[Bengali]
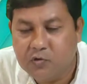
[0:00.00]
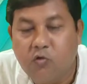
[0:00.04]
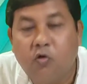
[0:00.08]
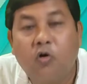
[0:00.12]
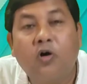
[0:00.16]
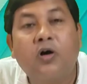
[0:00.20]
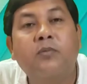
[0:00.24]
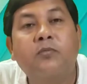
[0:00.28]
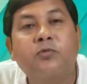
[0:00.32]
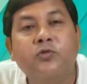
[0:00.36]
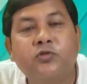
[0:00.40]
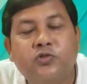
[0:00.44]

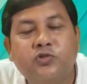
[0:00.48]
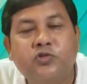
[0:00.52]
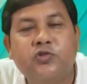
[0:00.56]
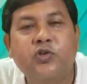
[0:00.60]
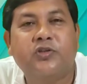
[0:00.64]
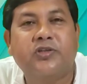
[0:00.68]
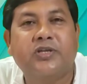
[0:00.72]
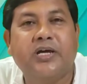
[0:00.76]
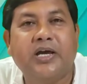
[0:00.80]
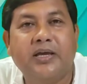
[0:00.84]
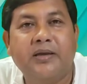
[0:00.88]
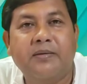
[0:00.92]
কম
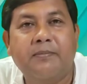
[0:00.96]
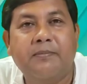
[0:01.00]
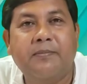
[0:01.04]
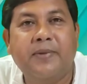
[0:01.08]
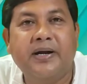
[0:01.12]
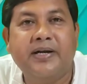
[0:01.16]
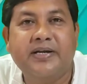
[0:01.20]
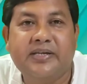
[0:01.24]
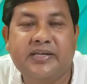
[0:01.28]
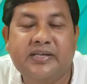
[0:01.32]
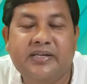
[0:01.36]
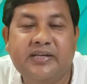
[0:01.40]
উচ্চতায়
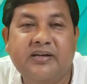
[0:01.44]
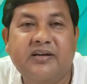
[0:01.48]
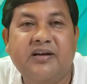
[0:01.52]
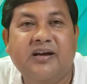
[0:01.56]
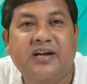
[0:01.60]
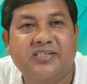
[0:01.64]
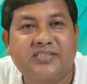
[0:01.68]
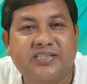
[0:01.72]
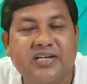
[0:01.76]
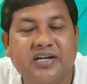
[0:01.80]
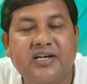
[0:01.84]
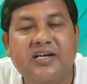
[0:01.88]
মাটির
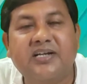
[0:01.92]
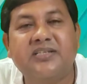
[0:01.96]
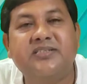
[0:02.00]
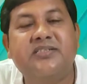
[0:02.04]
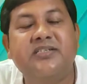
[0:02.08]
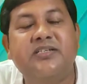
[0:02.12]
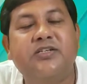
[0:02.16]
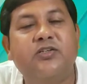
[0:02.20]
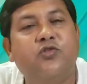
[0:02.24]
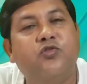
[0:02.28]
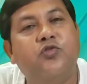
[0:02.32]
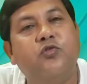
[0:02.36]

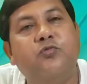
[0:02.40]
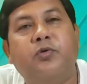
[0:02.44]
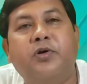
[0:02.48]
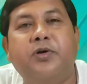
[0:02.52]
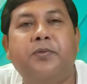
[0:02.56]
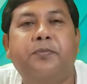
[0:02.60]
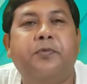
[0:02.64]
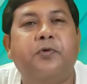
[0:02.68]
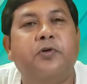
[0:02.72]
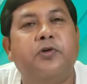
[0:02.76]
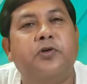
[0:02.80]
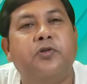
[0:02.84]
কাছাকাছি কিছু
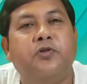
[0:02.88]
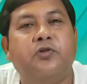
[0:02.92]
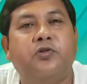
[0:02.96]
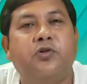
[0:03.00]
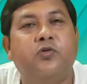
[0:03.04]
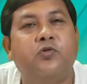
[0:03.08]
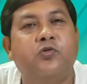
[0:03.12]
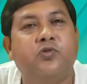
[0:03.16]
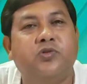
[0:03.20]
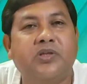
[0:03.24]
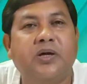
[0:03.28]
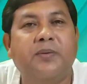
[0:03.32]
বৈপরীত্য
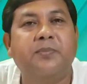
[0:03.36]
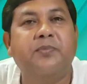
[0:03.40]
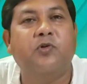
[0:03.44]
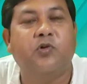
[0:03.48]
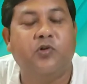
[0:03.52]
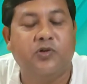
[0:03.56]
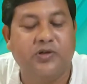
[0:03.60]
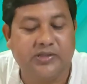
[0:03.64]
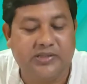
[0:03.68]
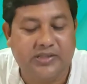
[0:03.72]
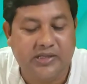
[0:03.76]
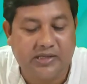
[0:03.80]
উত্তাপ
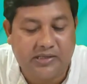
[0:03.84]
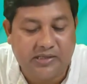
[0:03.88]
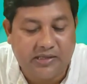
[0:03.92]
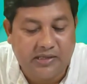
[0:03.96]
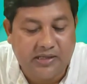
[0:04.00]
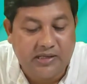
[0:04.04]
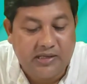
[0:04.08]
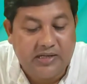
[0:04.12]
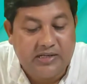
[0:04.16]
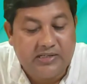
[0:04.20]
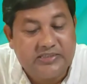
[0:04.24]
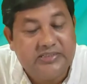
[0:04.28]
ঘটে
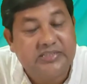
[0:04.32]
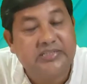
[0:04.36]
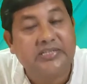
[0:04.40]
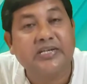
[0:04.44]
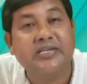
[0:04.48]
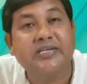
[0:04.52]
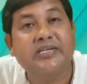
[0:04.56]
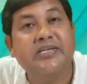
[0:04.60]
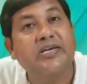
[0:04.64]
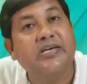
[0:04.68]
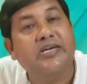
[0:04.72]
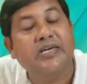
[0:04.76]
থাকে
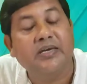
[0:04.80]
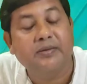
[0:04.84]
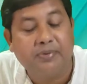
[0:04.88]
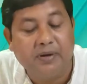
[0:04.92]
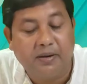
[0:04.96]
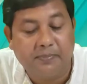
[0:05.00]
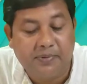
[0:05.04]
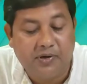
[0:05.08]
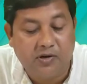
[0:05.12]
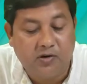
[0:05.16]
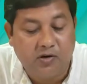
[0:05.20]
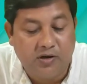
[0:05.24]
সেটা কী
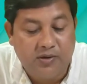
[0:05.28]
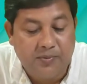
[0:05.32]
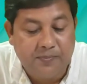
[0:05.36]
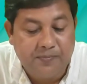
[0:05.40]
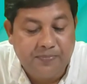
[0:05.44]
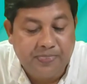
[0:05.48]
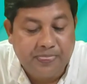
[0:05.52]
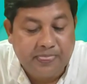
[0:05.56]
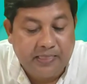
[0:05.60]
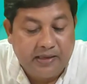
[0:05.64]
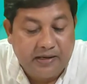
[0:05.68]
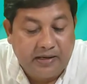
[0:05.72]
কীভাবে হয়
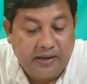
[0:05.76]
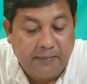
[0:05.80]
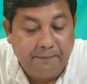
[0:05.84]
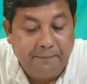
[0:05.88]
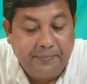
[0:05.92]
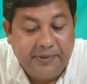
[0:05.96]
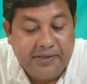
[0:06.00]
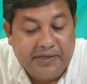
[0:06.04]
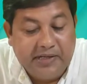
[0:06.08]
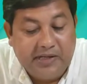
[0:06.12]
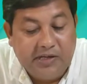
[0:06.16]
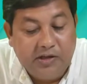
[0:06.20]
না
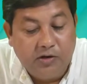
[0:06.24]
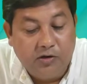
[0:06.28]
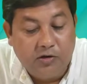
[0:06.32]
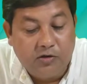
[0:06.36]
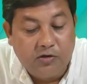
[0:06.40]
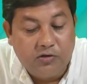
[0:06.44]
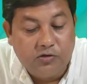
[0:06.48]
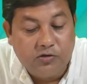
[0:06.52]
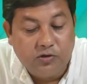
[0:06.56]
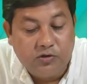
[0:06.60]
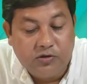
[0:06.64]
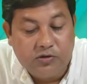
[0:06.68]

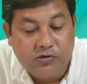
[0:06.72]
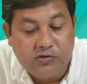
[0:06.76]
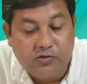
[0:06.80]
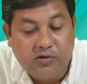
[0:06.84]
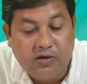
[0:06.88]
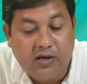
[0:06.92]
বিকিরণজনিত